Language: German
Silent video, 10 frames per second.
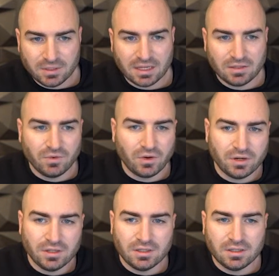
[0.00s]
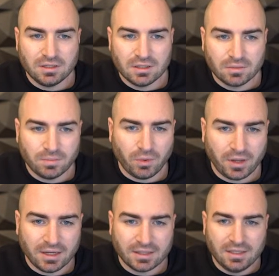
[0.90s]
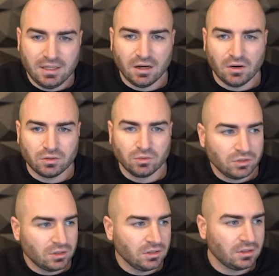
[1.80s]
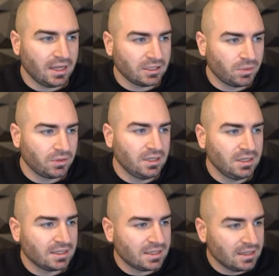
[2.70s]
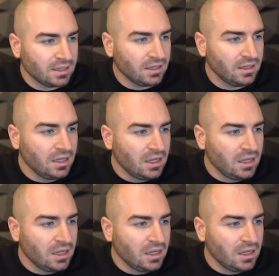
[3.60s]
Das heißt, wir können dieses Projekt direkt hier auch nutzen, exportieren etc.